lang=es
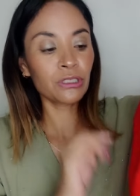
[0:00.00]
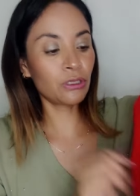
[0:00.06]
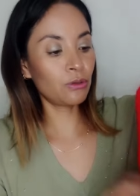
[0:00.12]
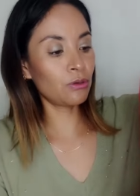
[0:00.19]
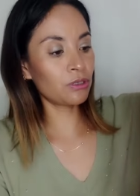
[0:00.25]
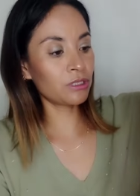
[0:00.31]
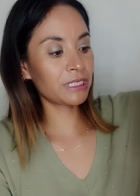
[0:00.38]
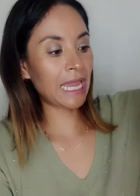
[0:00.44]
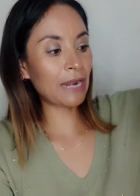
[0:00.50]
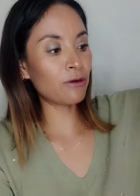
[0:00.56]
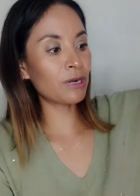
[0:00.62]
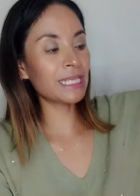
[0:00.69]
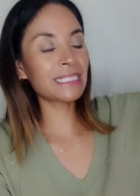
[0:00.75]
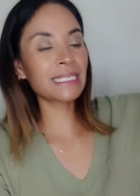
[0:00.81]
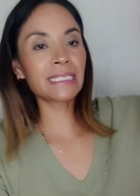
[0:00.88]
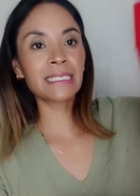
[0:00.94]
no, o sea, no
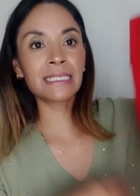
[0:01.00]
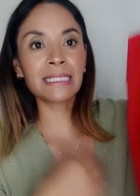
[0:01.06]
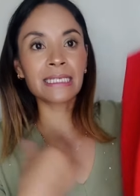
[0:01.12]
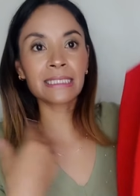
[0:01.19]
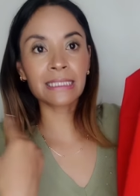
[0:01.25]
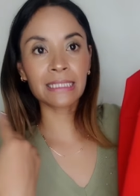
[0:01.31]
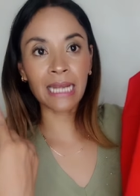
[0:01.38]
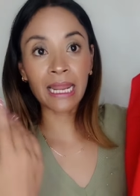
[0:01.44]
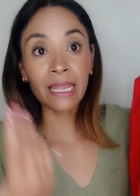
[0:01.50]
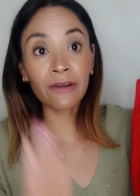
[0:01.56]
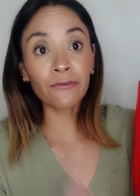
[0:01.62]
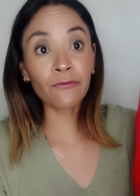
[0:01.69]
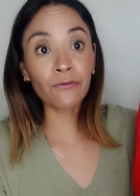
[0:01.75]
necesitas traer